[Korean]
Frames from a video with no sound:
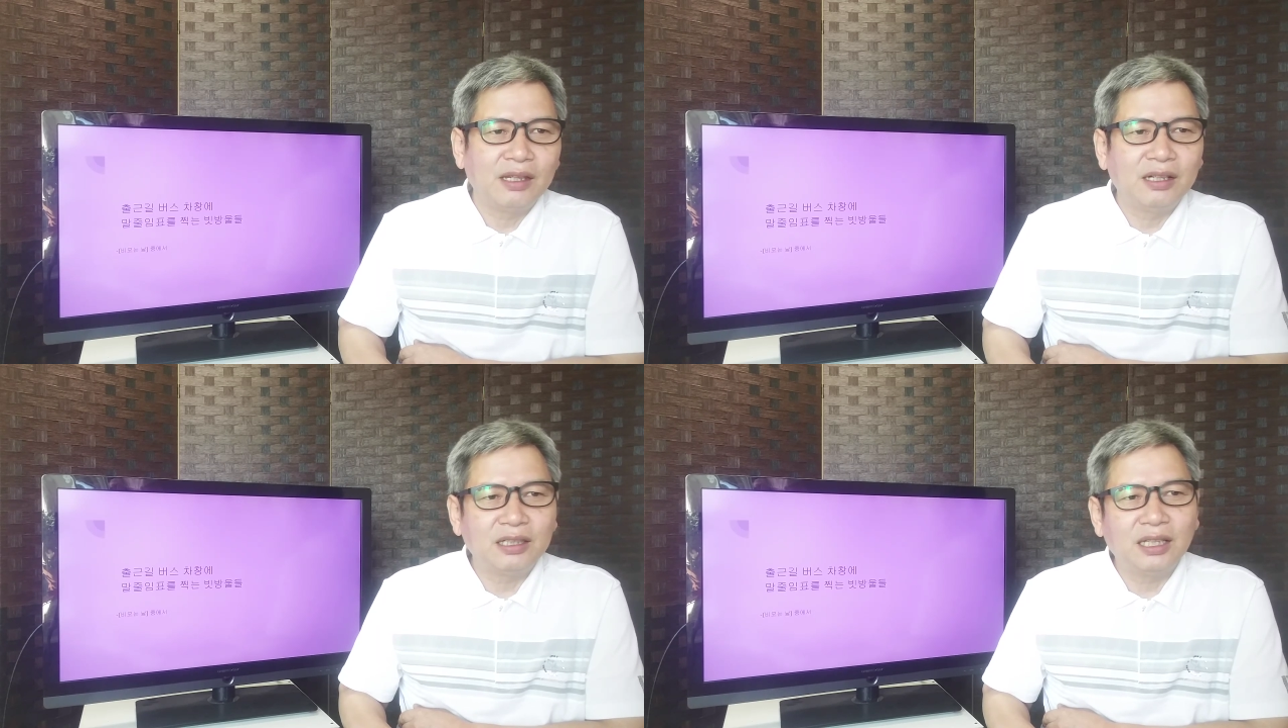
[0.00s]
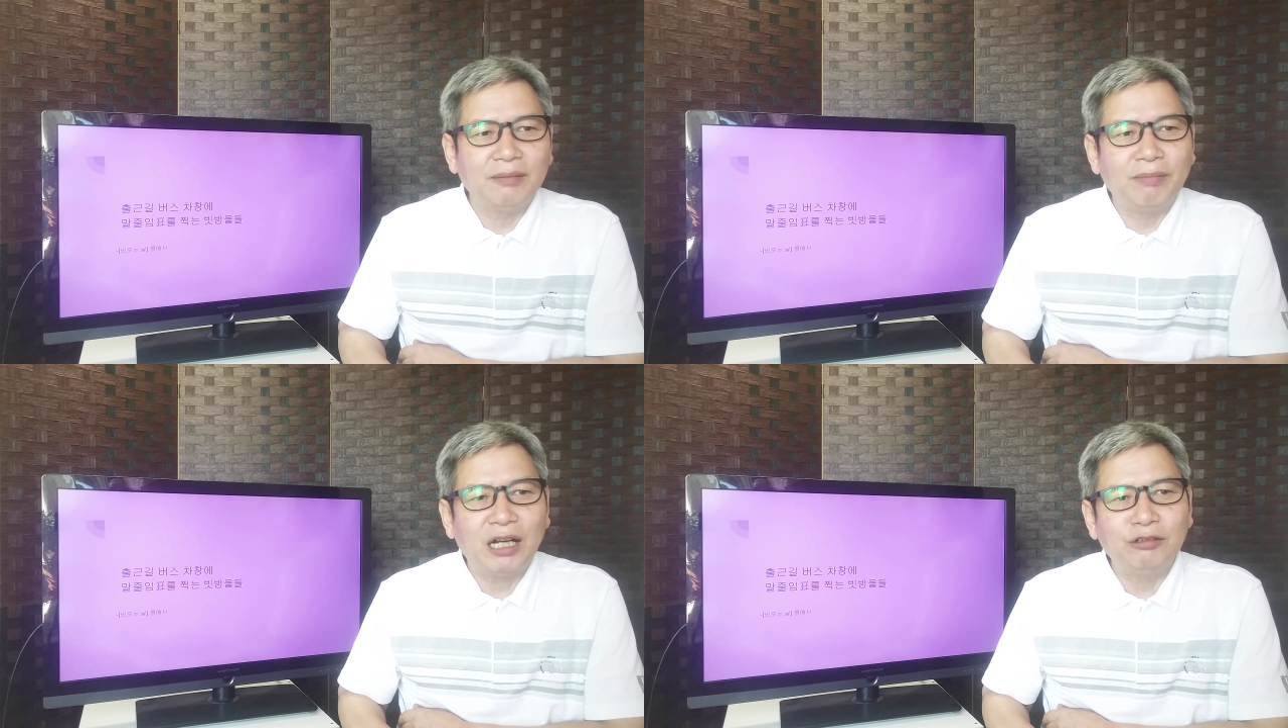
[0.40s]
이렇게
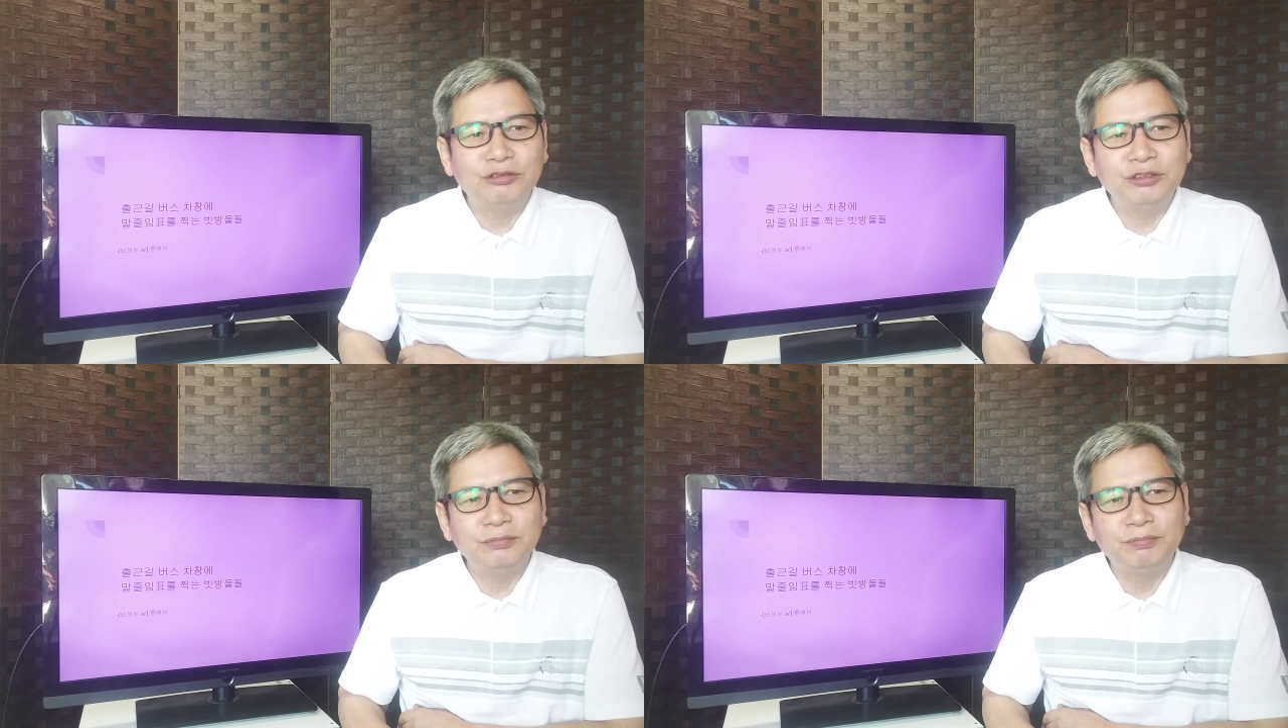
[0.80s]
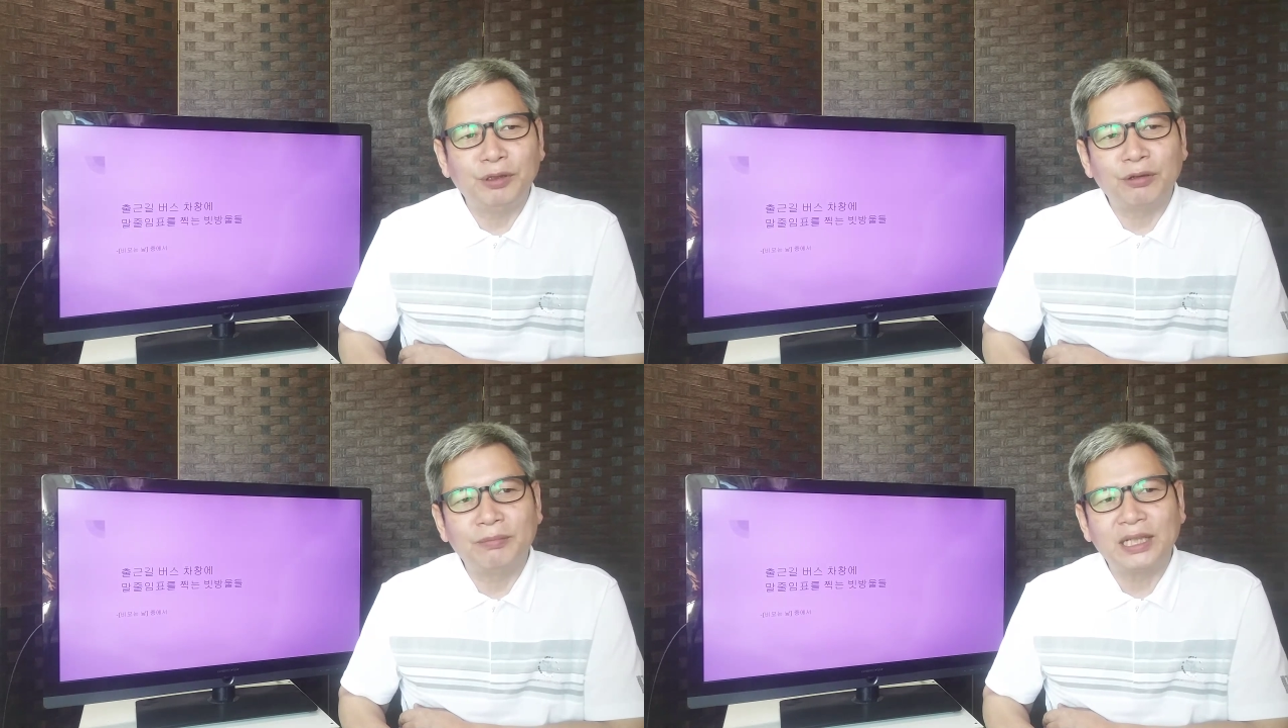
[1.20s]

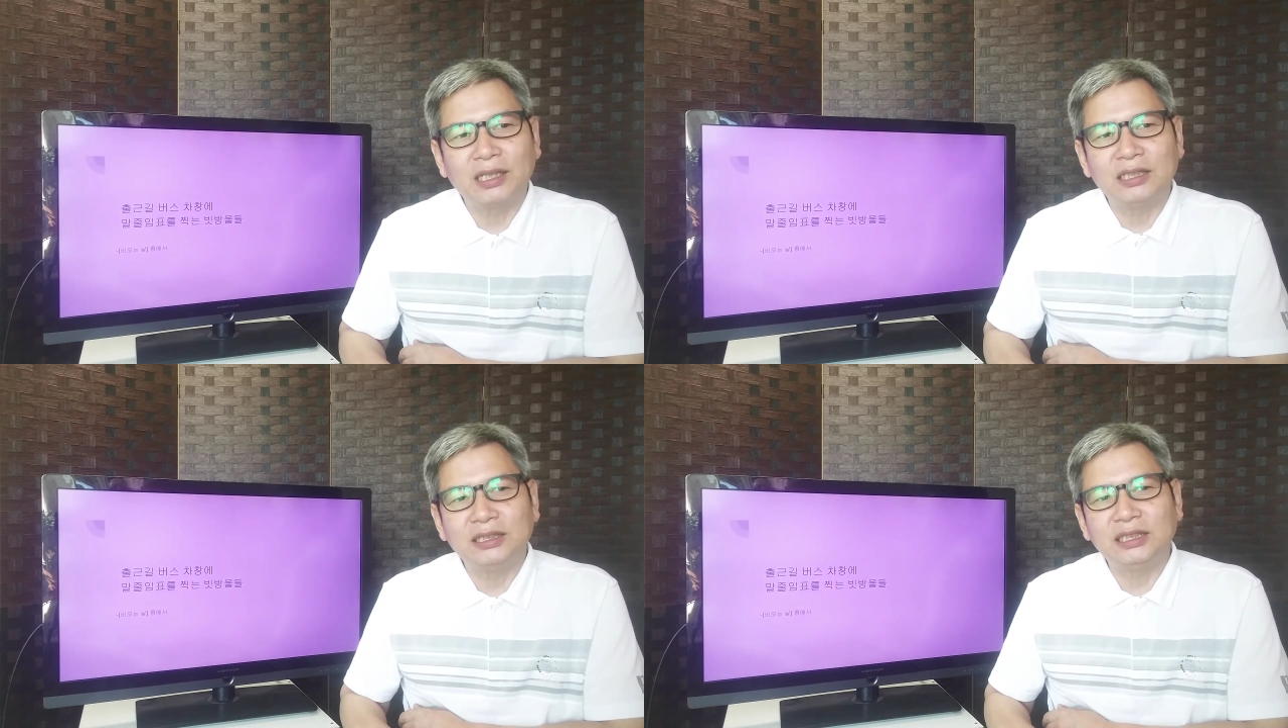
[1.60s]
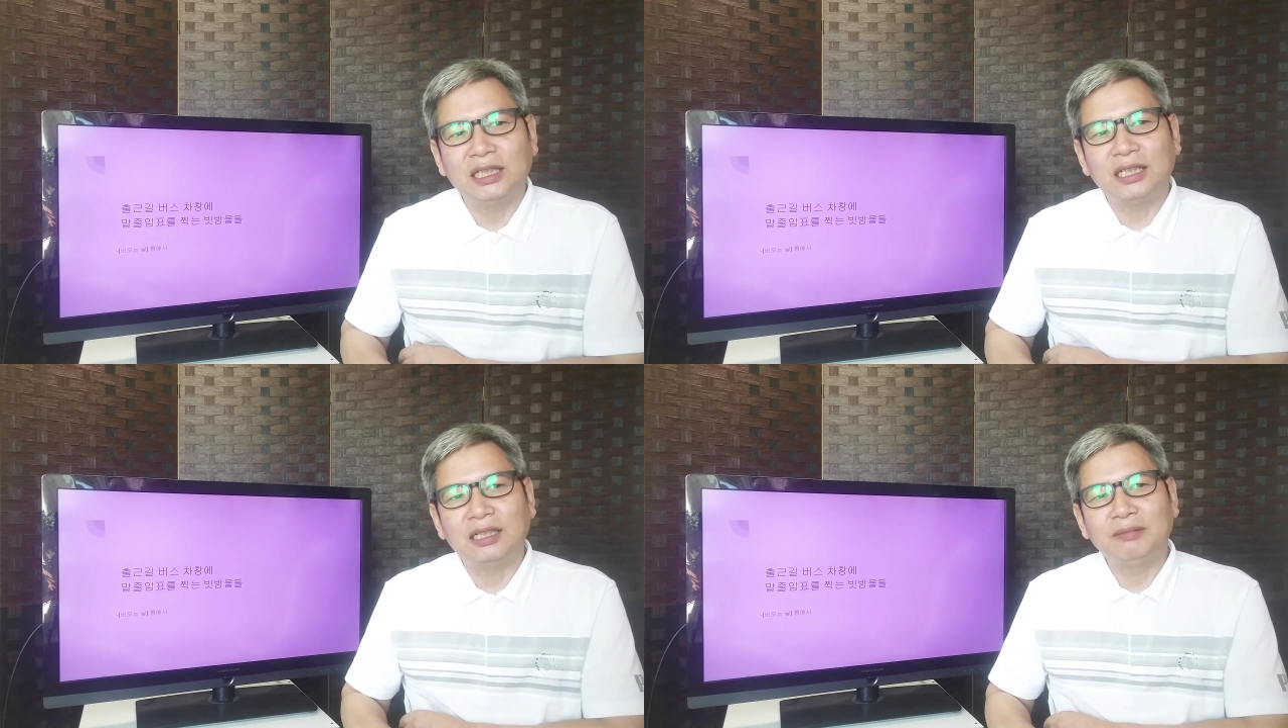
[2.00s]
말줄임표로 말하는
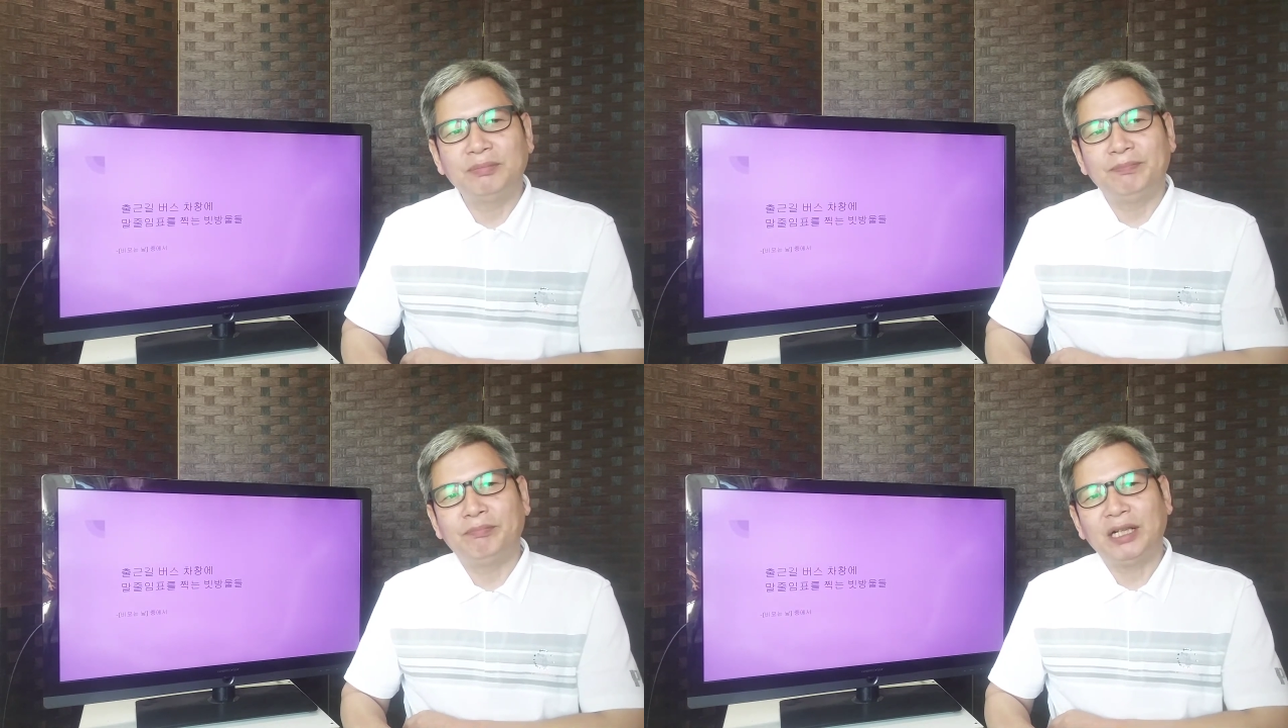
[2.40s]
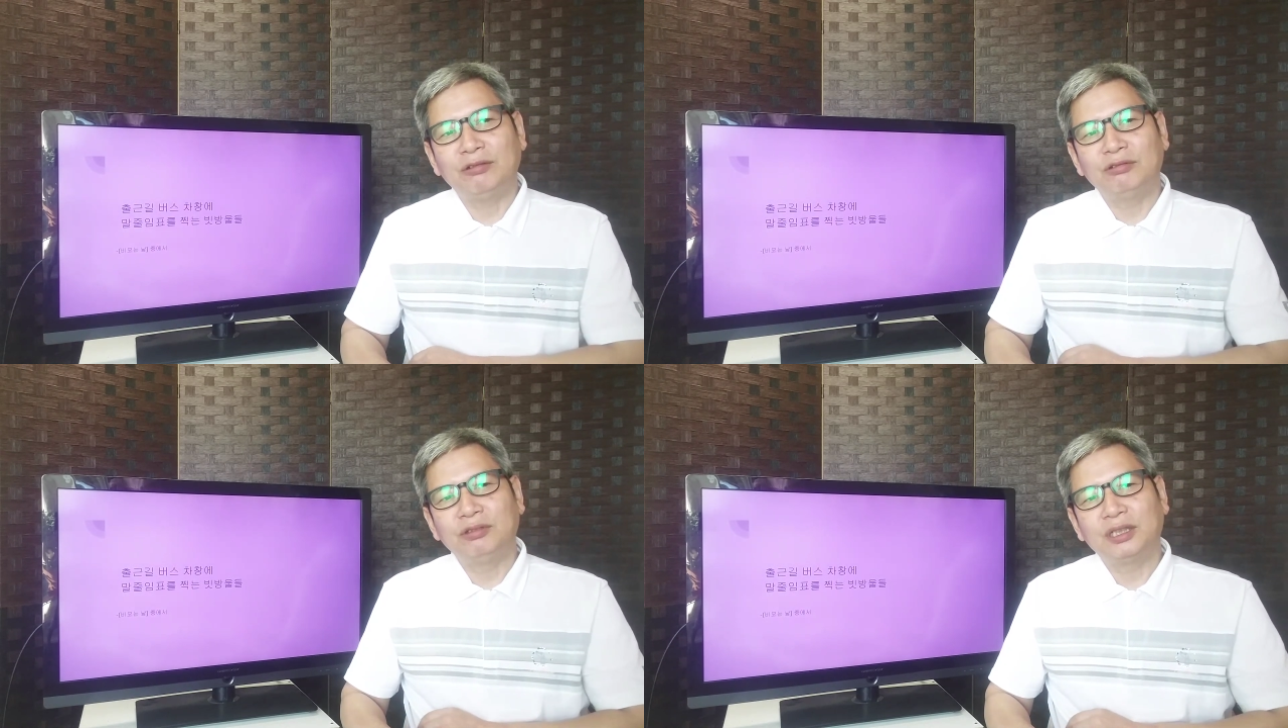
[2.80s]
시가
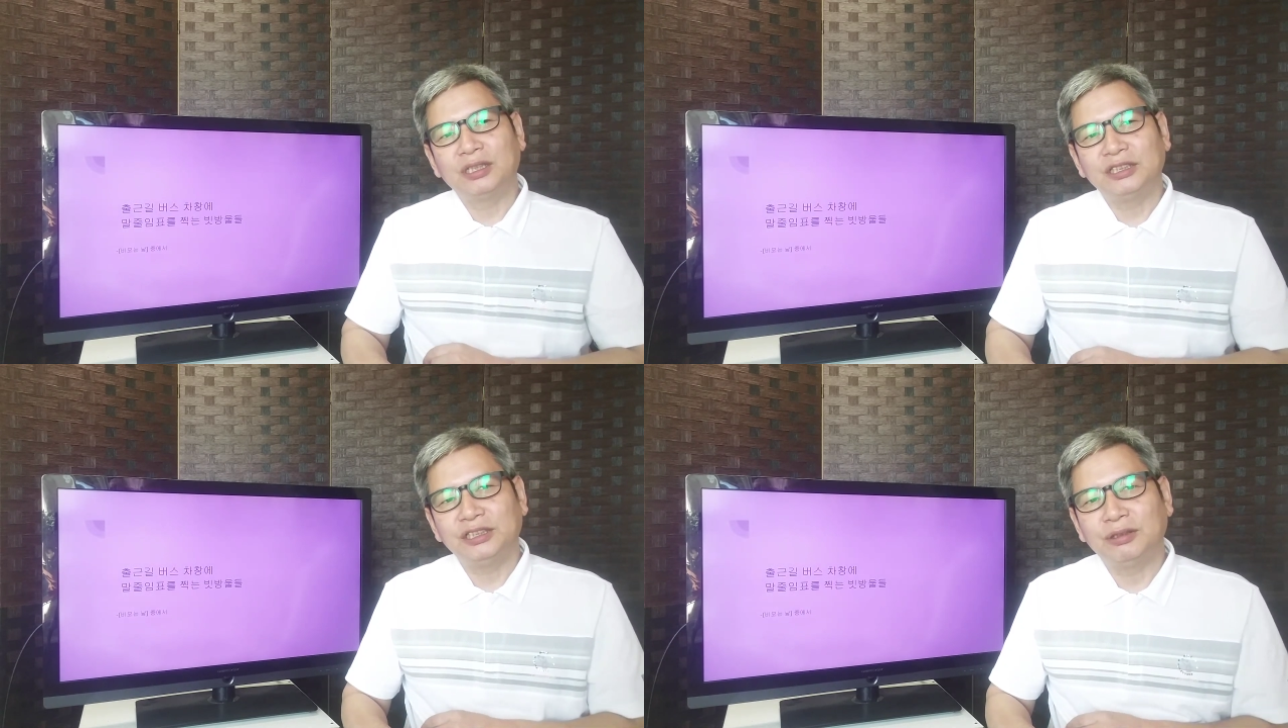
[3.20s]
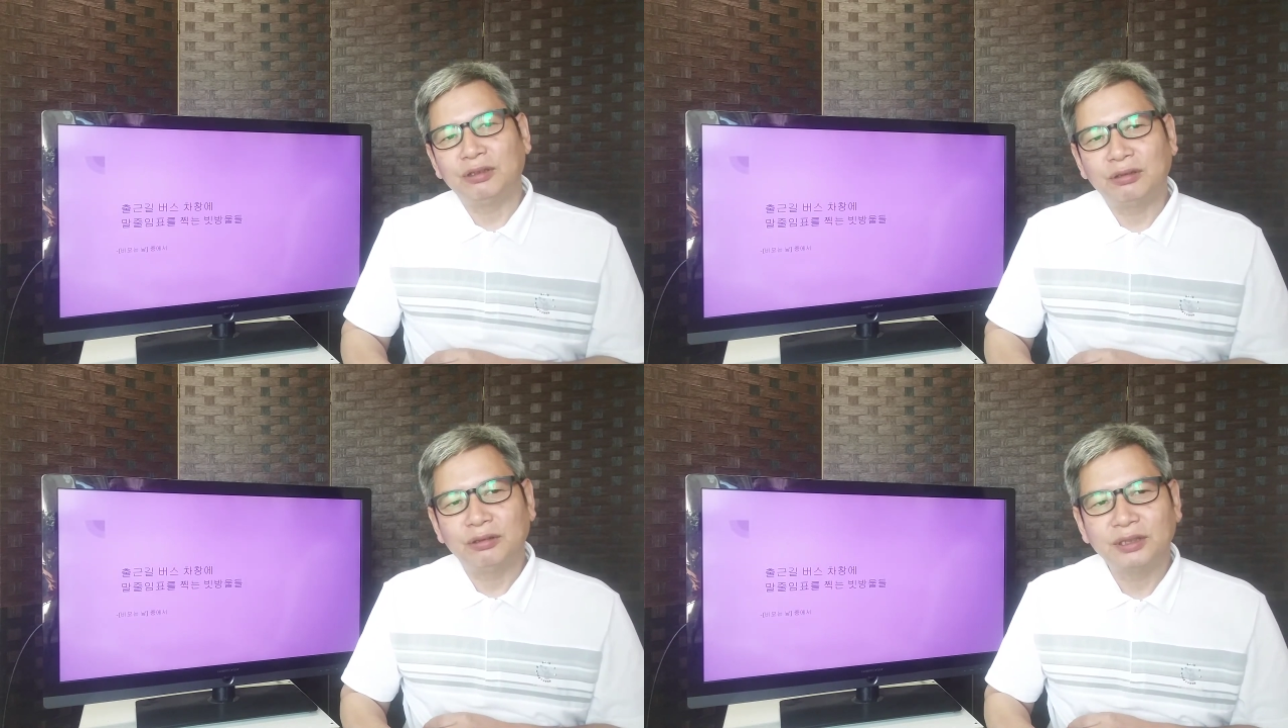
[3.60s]
빗방울
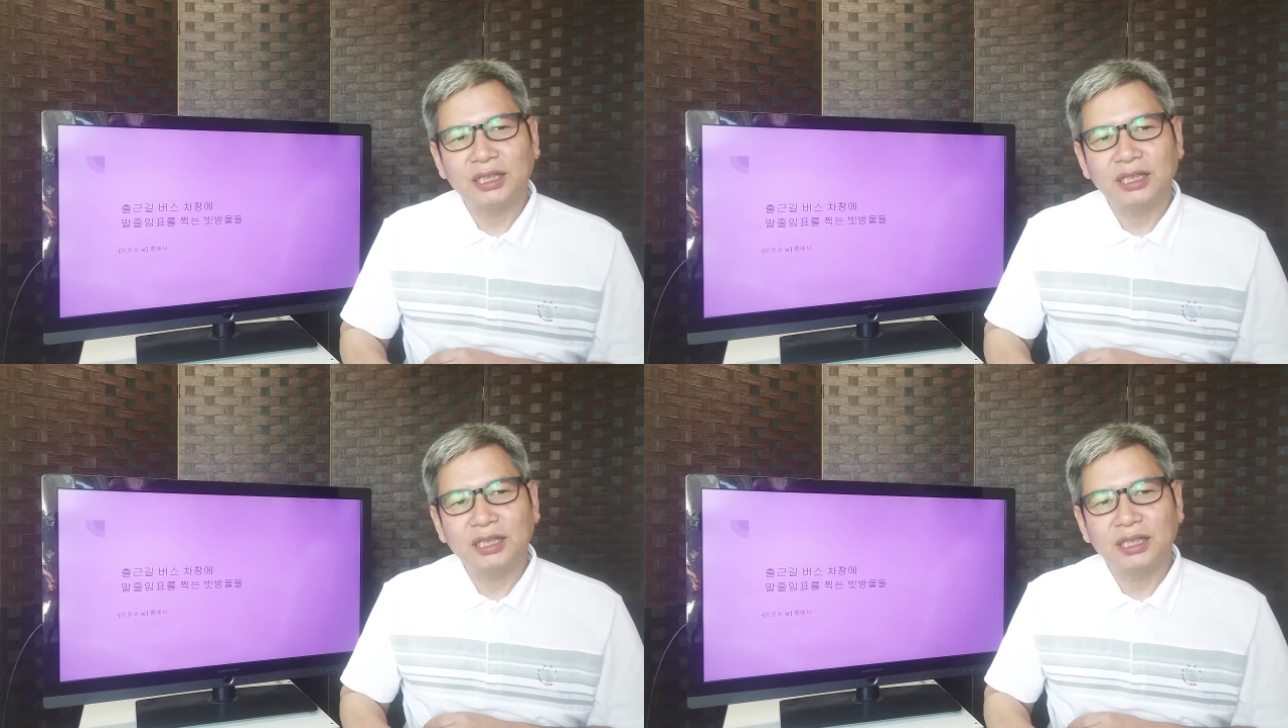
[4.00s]
떨어지고